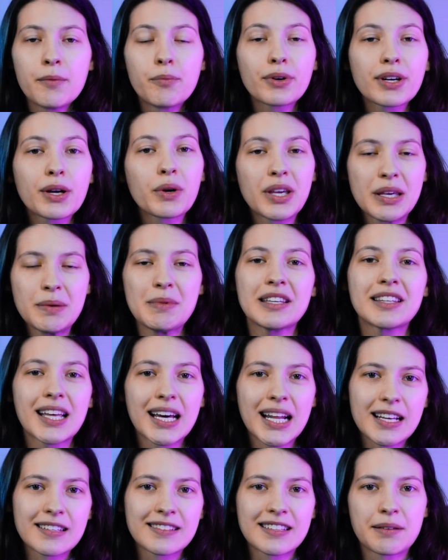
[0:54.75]
Porque o que me
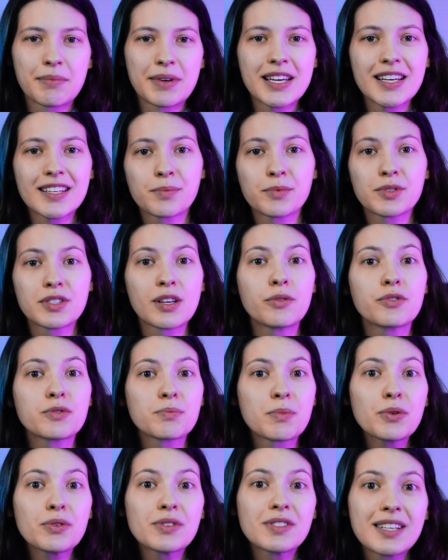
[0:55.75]
interessa mesmo são os
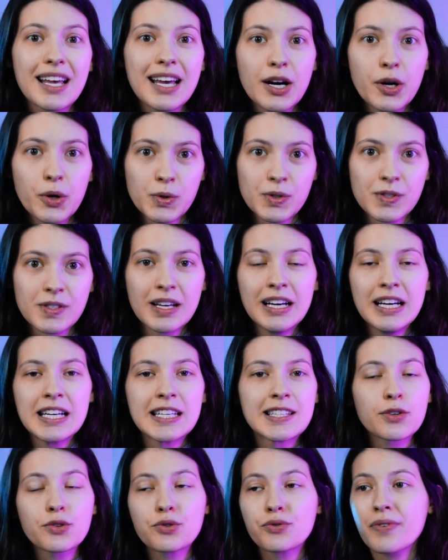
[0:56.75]
meus erros.
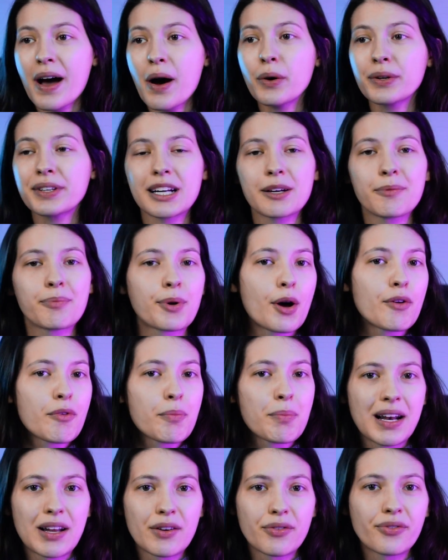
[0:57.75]
Se eu tiver outra prova
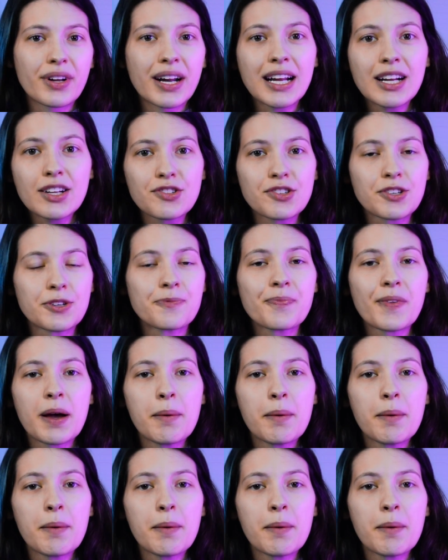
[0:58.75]
pela frente,